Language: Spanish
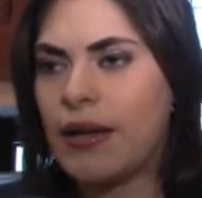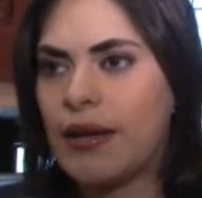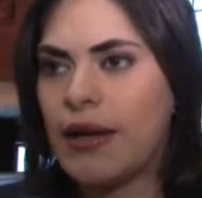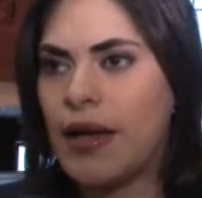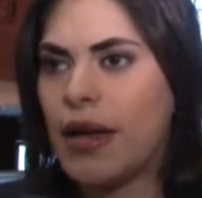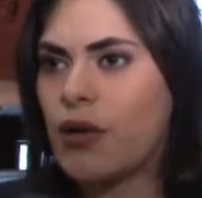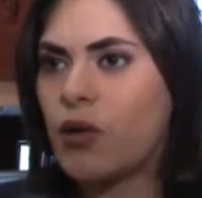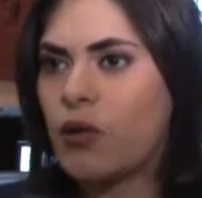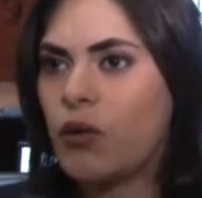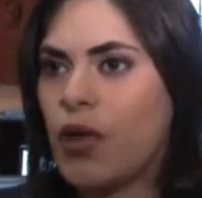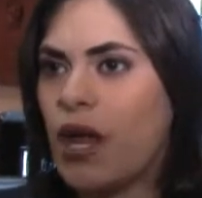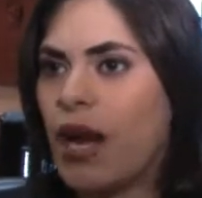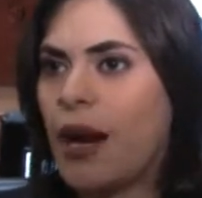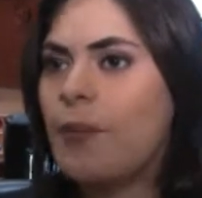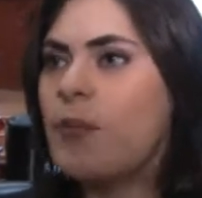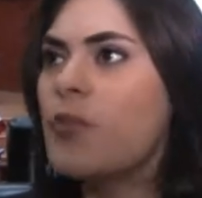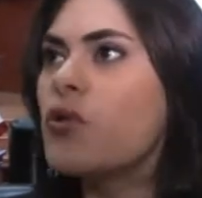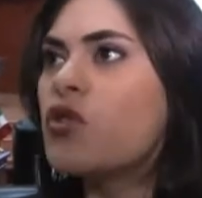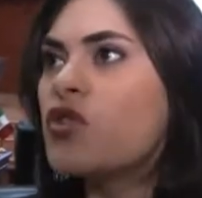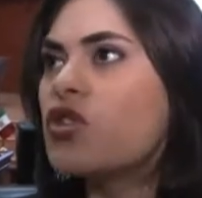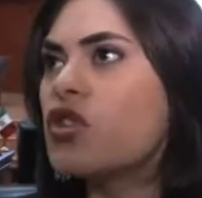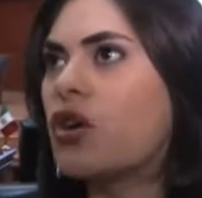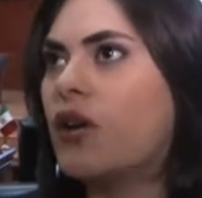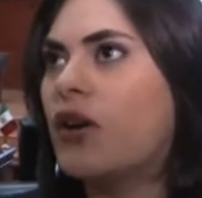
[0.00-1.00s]
ayudar ayudará
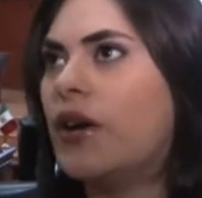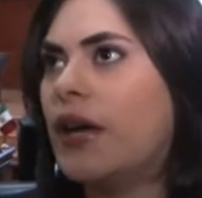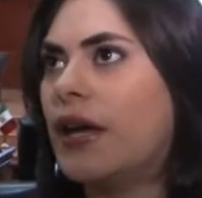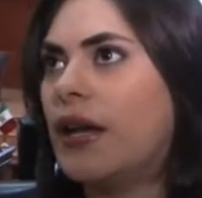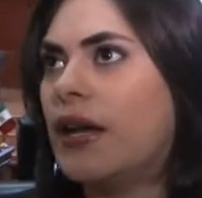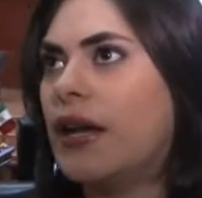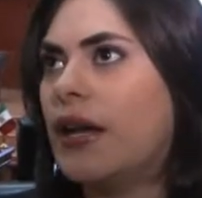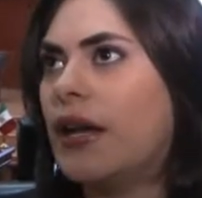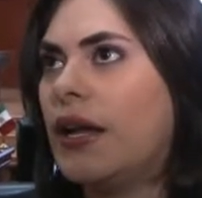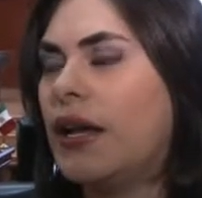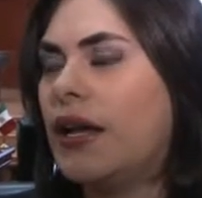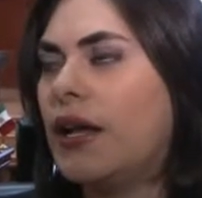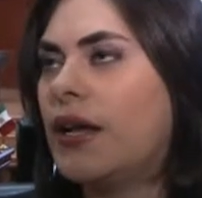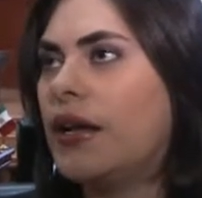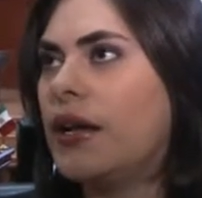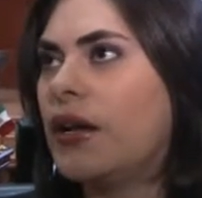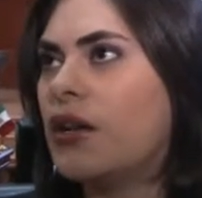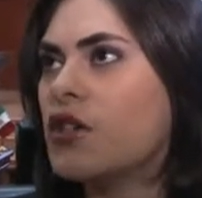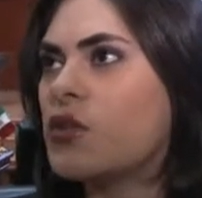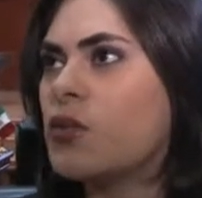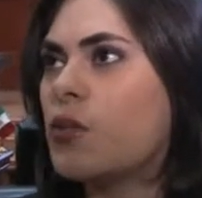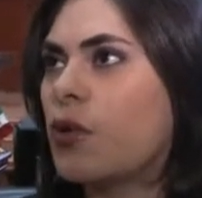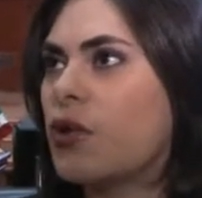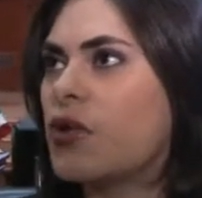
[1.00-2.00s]
mucho
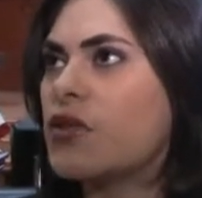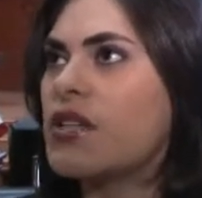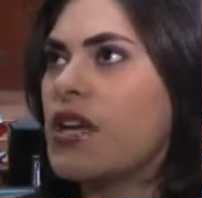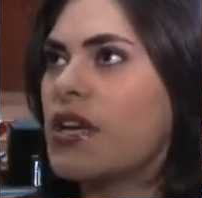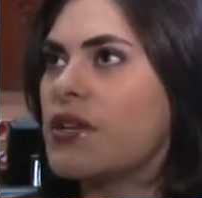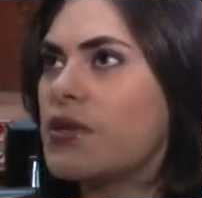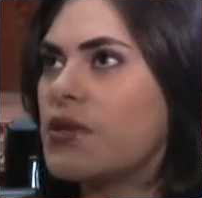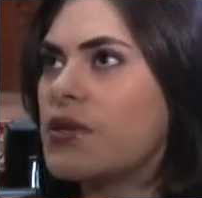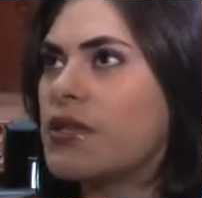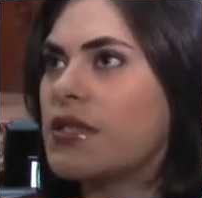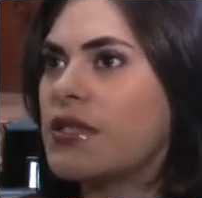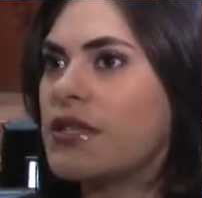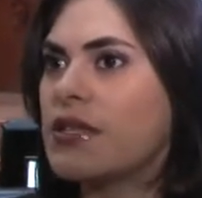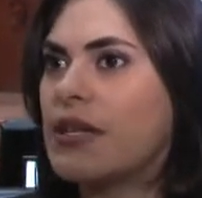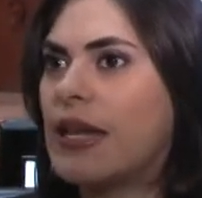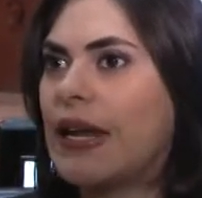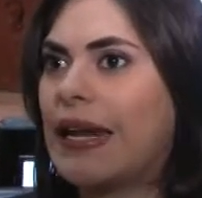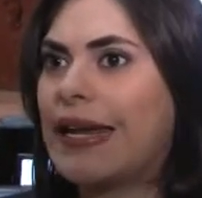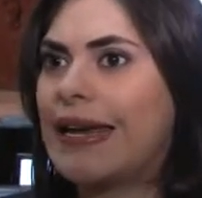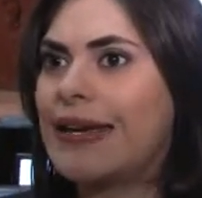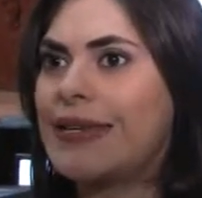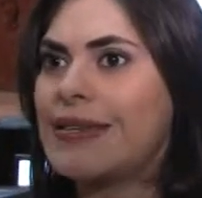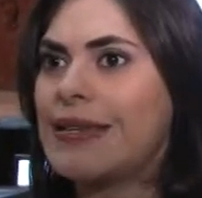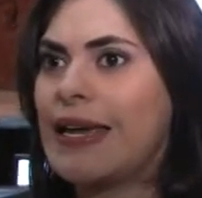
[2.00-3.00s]
en los procesos que se
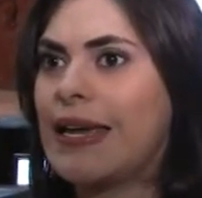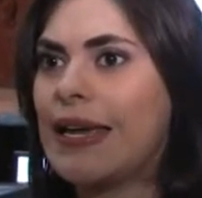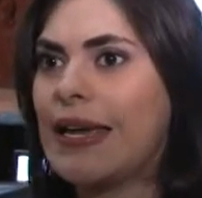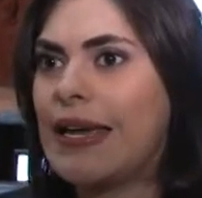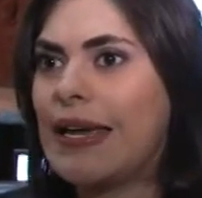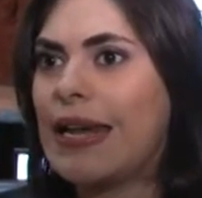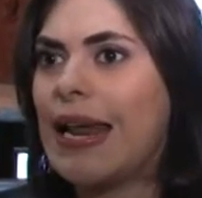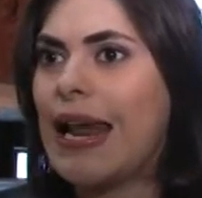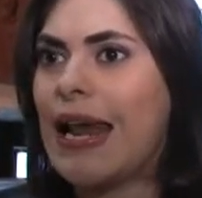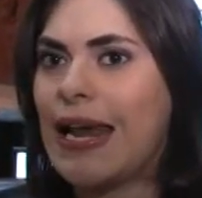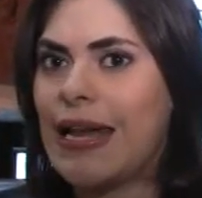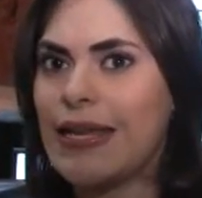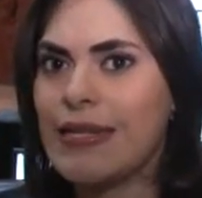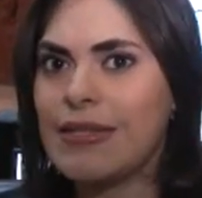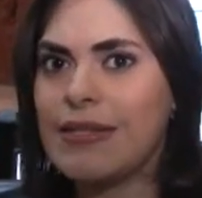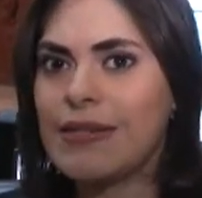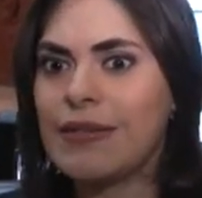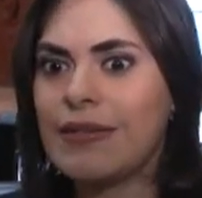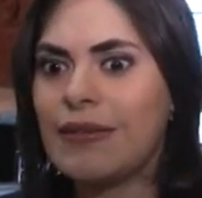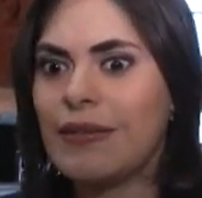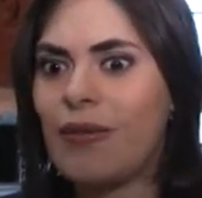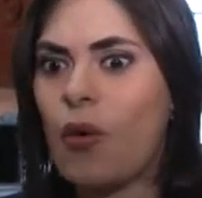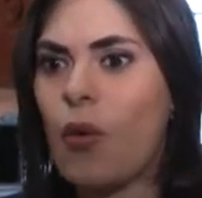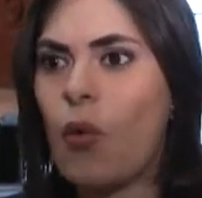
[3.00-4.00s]
tienen que seguir en las
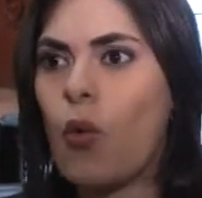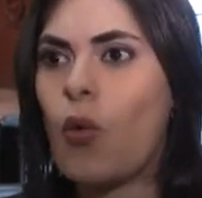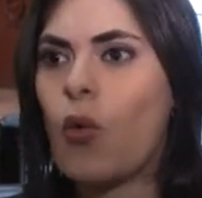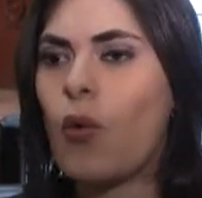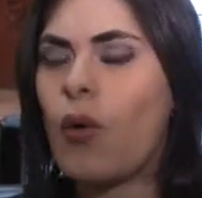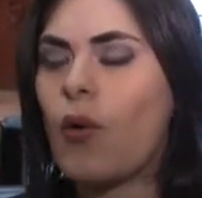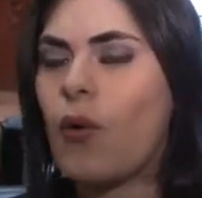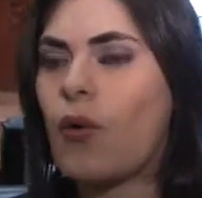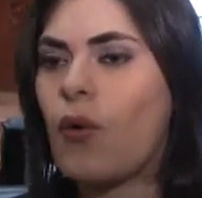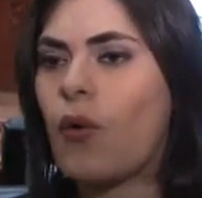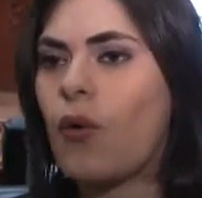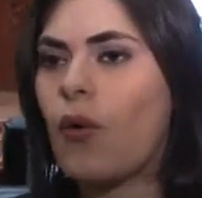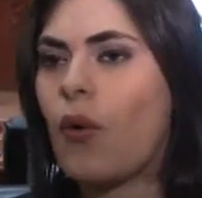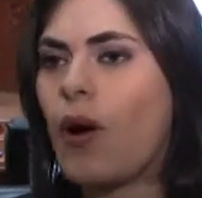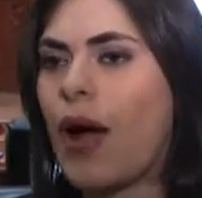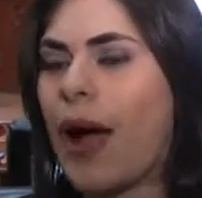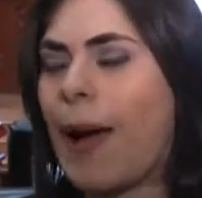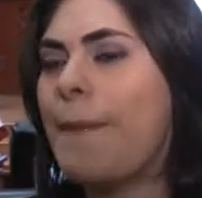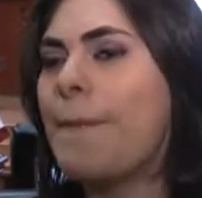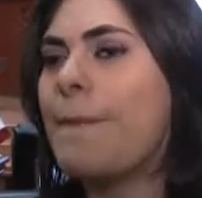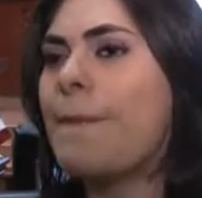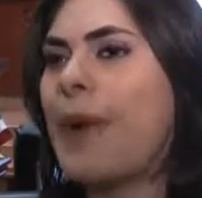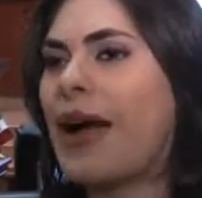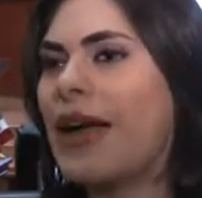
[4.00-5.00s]

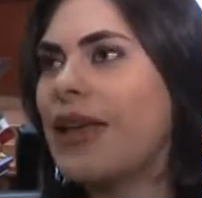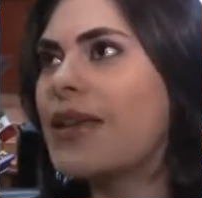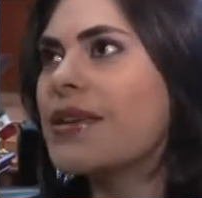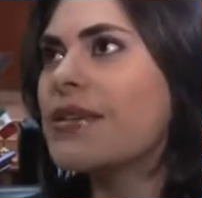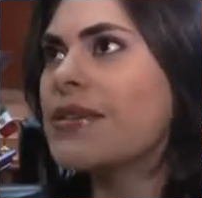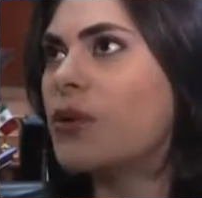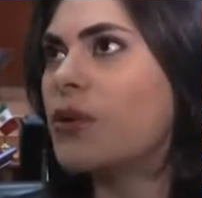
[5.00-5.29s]
campañas